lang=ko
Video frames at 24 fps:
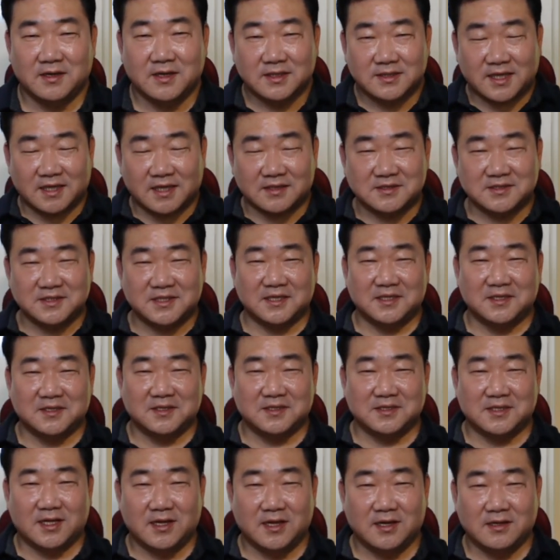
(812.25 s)
다른
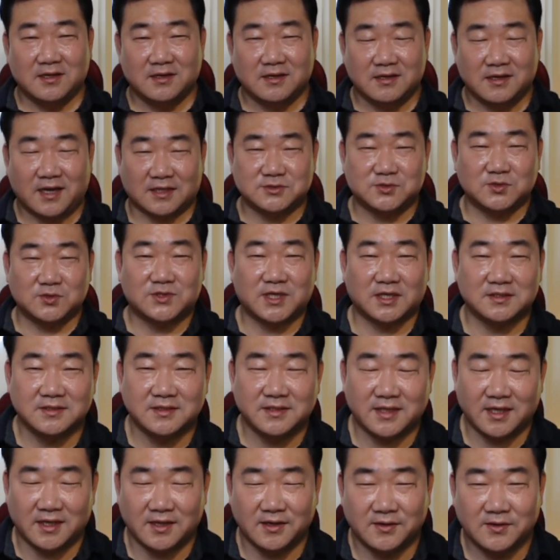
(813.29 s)
데는 안
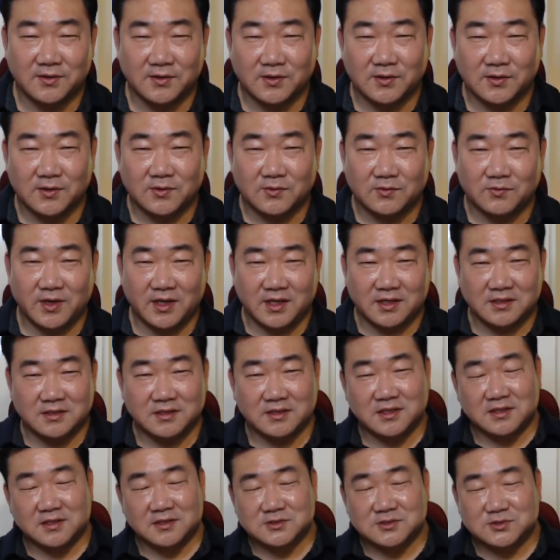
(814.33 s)
좋다는데 왜
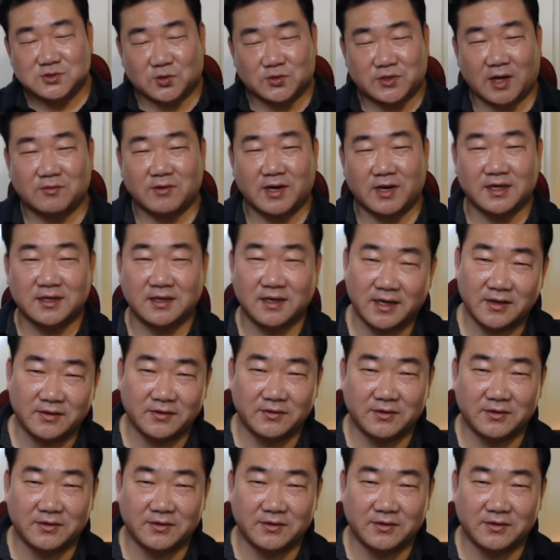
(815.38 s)
여기는 좋다고 하는가요?